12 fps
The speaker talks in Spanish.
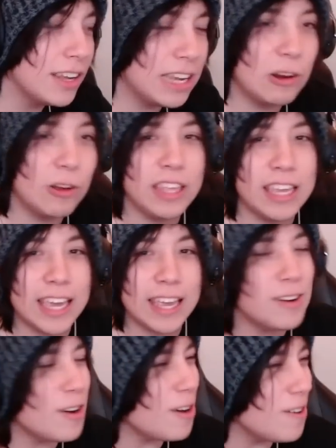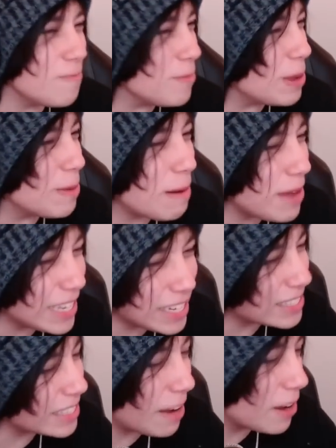Y lo dije, no, mi mamá
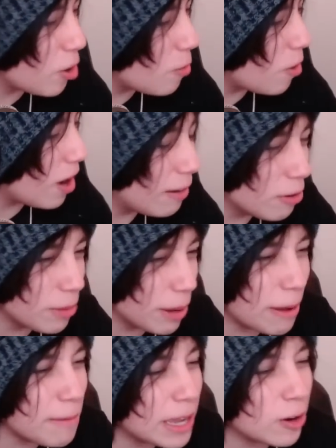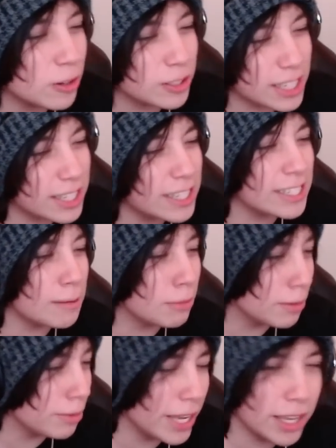ya sabe cómo hablo, mi mamá me conoce desde
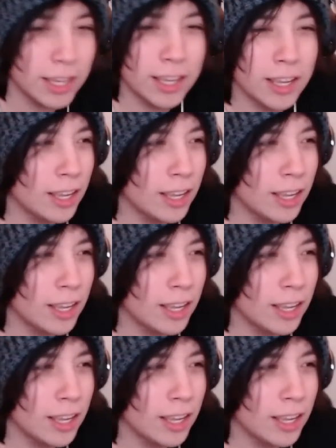bebé.